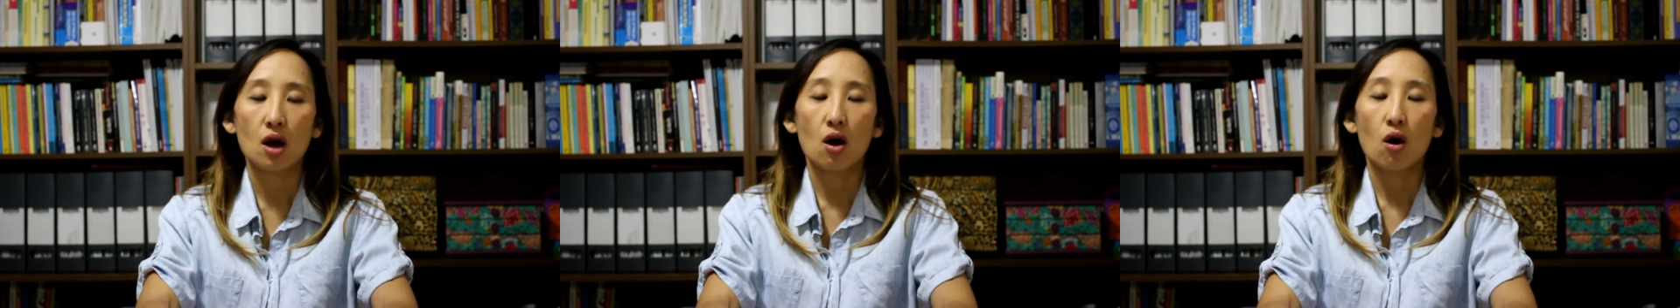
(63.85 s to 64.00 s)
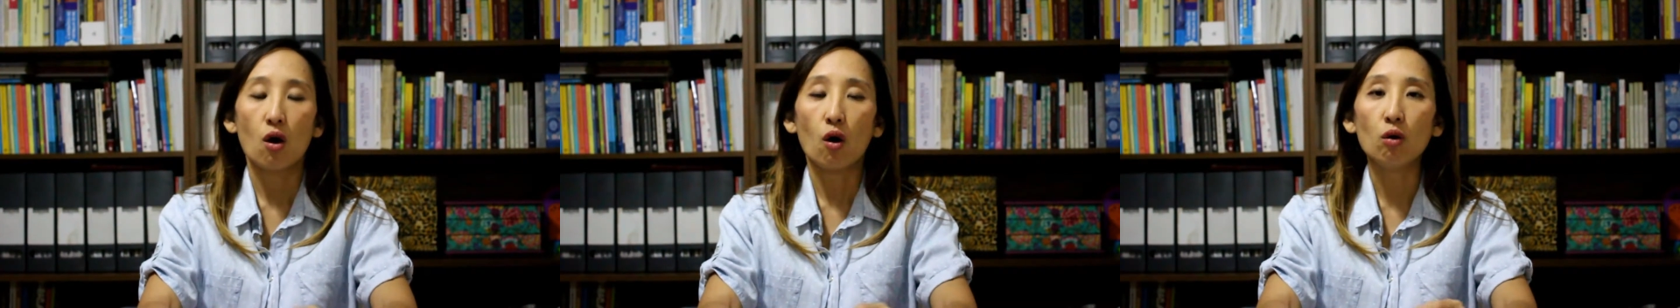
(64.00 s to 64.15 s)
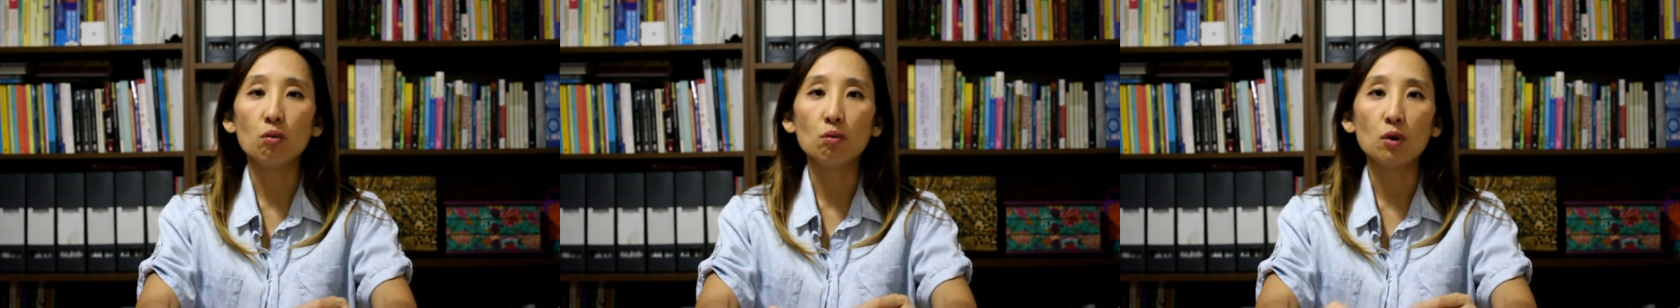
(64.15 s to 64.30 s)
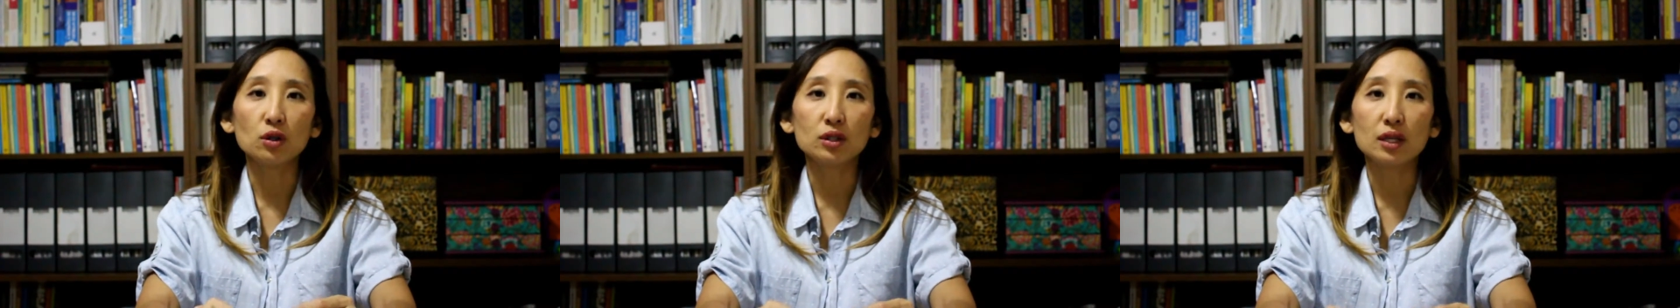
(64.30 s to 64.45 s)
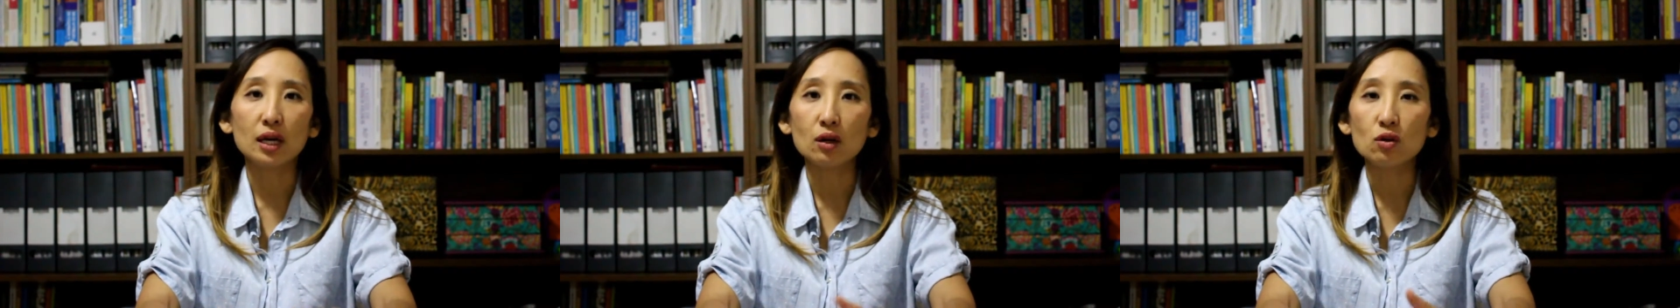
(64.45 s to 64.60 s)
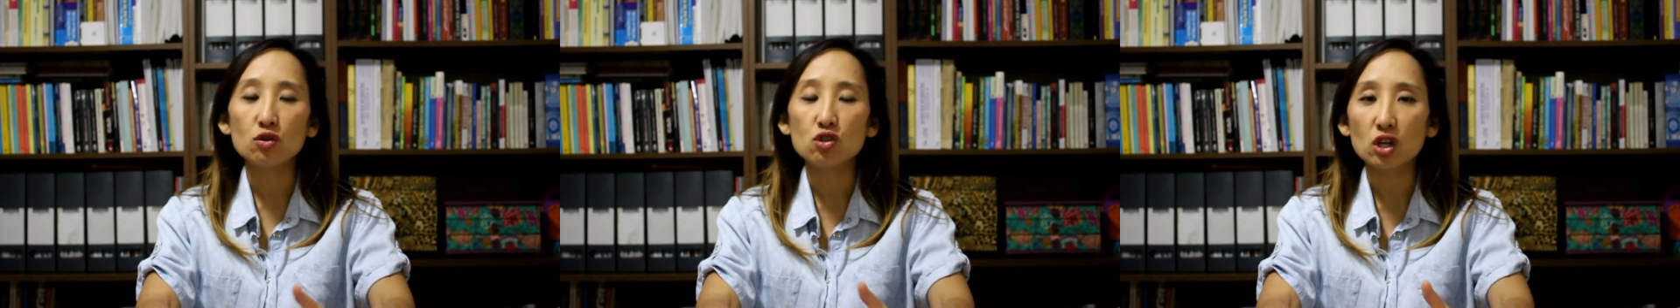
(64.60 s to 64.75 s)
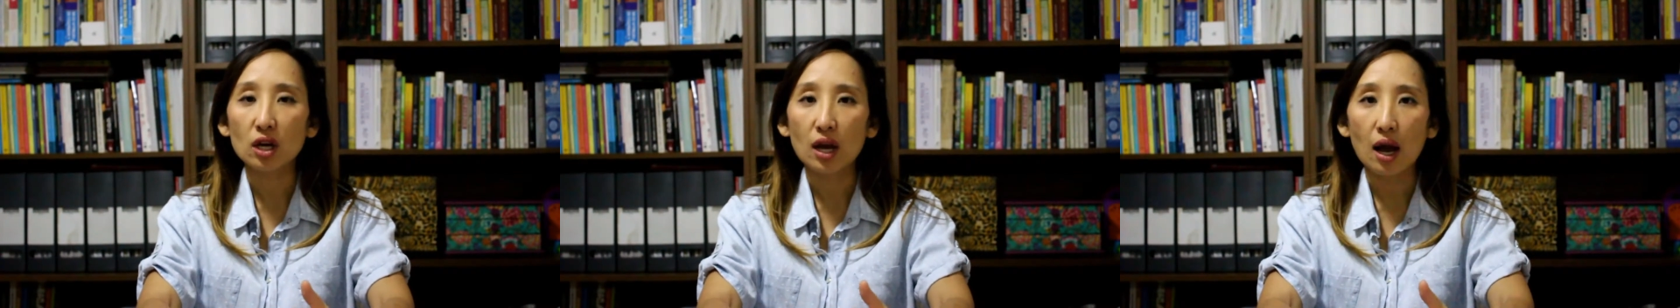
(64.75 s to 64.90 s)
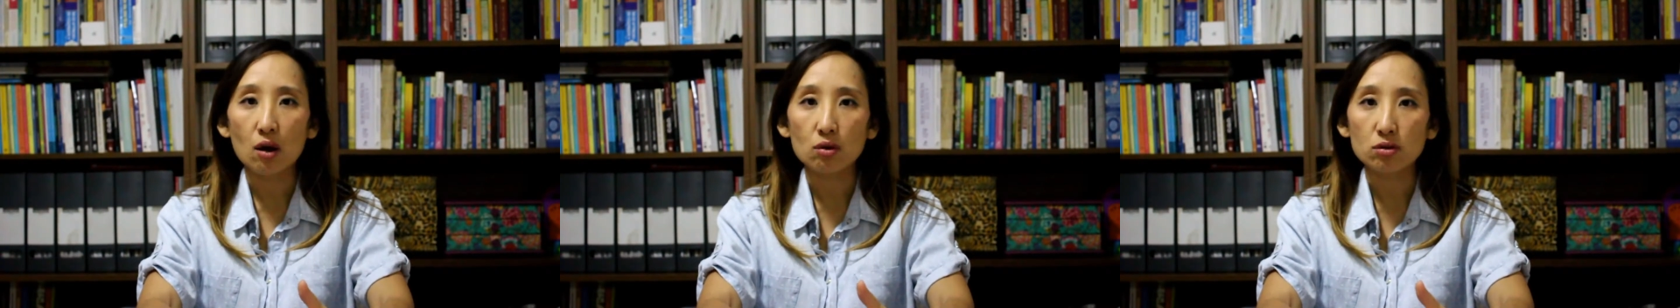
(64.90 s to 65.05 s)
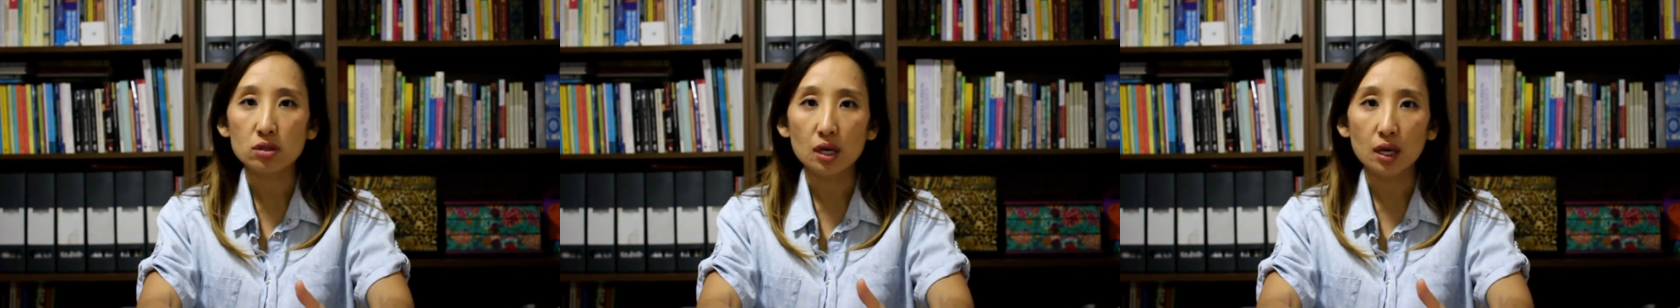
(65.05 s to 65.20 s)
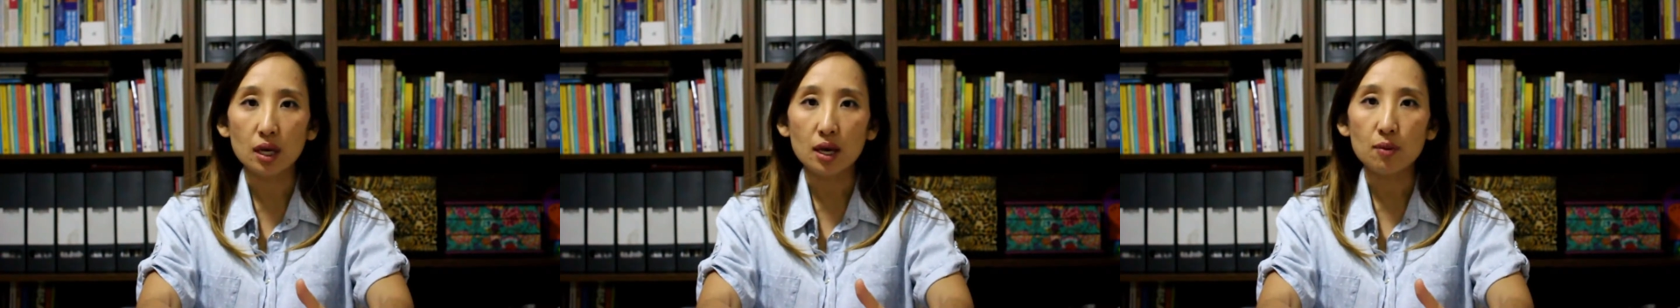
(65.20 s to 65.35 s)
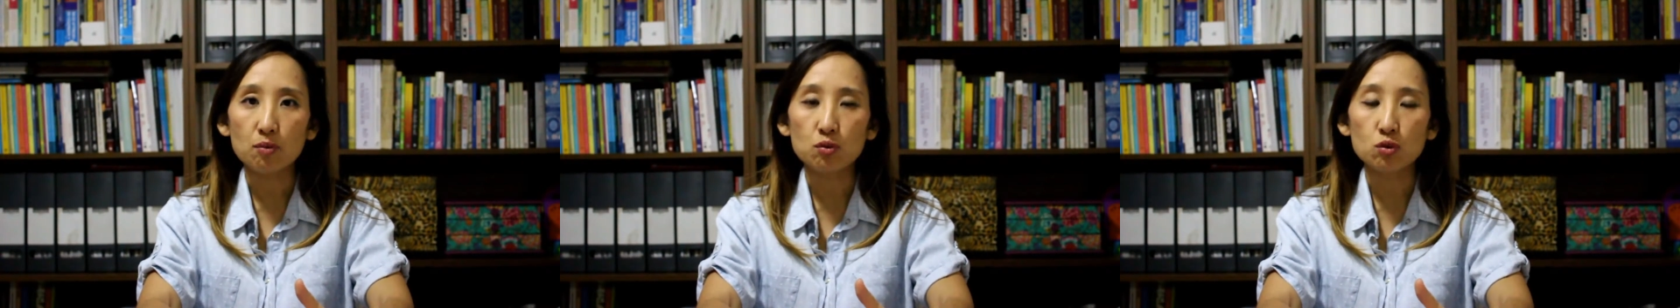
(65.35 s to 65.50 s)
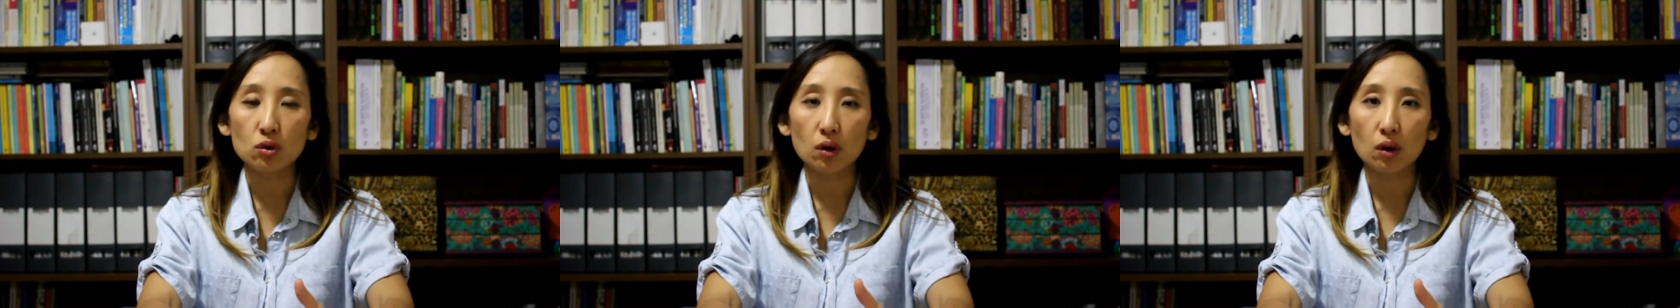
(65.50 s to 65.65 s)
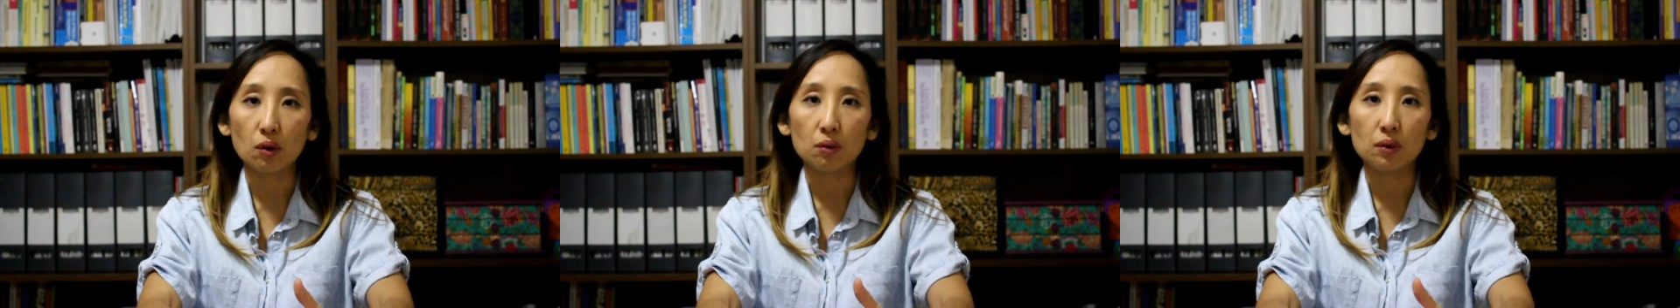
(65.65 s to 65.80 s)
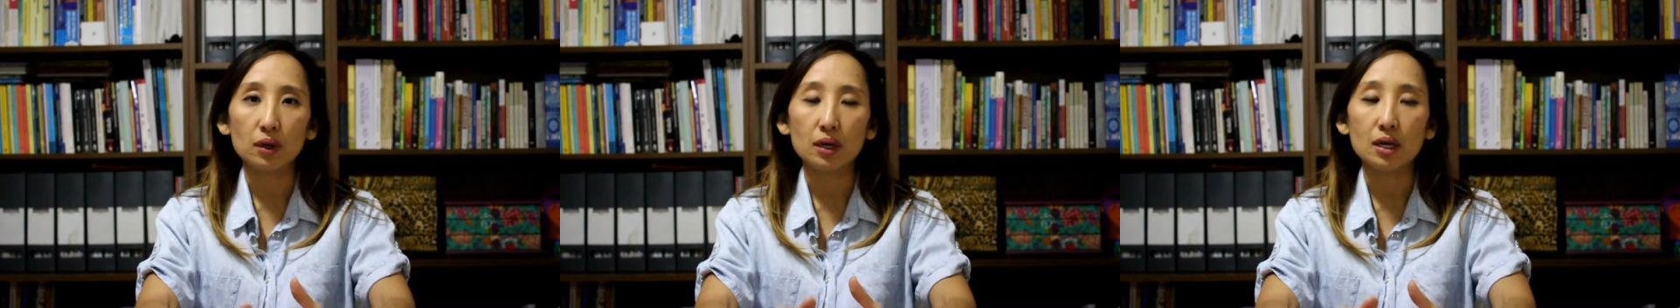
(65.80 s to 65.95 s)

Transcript: ou um modelo de calça Y,